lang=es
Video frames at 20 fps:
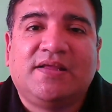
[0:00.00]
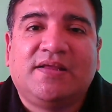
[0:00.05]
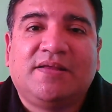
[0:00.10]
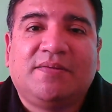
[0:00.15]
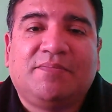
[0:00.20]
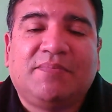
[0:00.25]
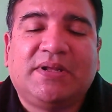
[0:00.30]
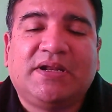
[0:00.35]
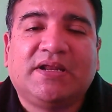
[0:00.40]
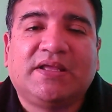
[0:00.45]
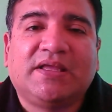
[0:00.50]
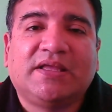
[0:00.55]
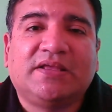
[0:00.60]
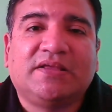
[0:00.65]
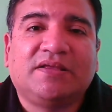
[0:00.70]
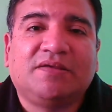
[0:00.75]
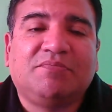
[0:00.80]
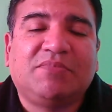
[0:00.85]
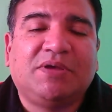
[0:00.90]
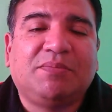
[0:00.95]
para
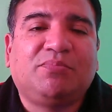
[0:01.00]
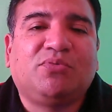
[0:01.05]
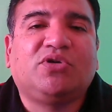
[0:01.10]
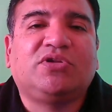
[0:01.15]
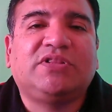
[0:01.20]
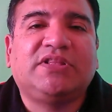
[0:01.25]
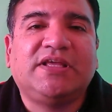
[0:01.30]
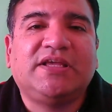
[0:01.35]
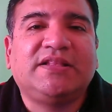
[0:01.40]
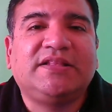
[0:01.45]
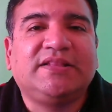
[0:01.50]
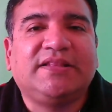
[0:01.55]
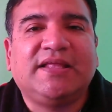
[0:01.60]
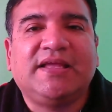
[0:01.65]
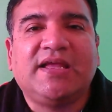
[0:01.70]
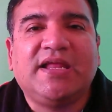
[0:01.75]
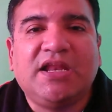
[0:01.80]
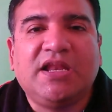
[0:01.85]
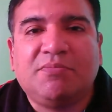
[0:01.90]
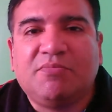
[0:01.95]
que me porté en
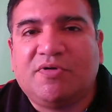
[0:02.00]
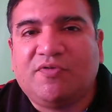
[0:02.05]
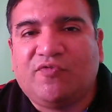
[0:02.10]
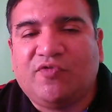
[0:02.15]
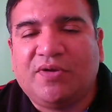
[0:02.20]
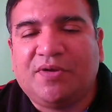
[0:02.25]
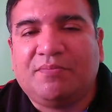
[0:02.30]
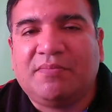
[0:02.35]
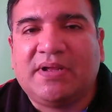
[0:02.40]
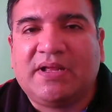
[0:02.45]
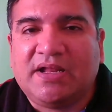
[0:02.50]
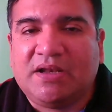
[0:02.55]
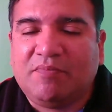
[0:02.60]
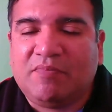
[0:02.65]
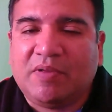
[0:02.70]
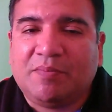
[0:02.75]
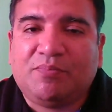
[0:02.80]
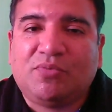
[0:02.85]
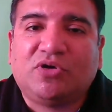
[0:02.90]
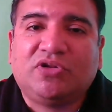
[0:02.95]
Tel y me fue mal,
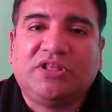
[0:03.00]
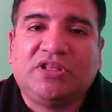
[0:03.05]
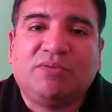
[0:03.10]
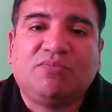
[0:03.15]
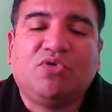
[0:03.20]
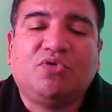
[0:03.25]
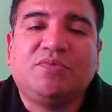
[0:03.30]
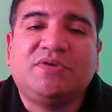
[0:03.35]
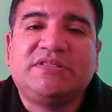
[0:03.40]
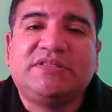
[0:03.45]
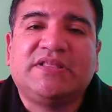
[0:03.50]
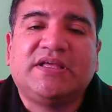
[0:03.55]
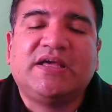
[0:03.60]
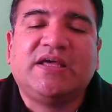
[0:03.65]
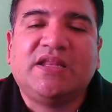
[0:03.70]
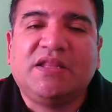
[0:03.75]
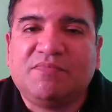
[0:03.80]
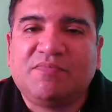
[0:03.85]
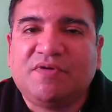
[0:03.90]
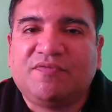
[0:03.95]
me porté en
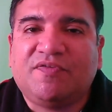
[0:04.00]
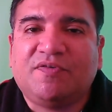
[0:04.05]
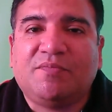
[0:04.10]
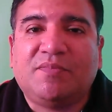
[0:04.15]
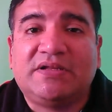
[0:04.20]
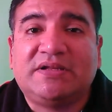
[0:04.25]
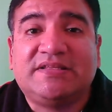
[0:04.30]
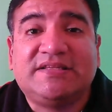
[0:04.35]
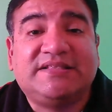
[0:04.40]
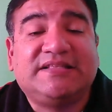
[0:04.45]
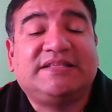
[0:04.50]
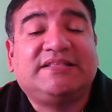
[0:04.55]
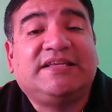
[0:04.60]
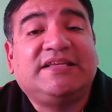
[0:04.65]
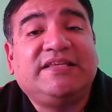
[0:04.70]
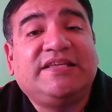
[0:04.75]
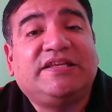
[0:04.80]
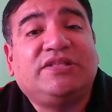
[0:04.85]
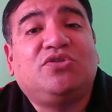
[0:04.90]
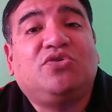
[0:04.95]
Movistar y me fue mal. Si te está
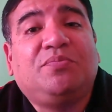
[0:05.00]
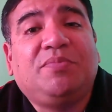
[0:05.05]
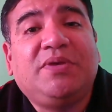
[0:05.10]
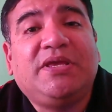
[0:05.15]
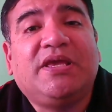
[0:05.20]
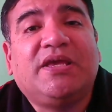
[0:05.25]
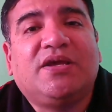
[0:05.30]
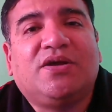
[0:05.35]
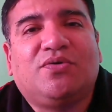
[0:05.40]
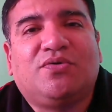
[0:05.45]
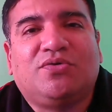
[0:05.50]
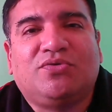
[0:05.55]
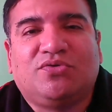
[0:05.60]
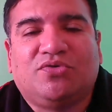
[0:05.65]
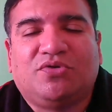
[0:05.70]
yendo bien con tu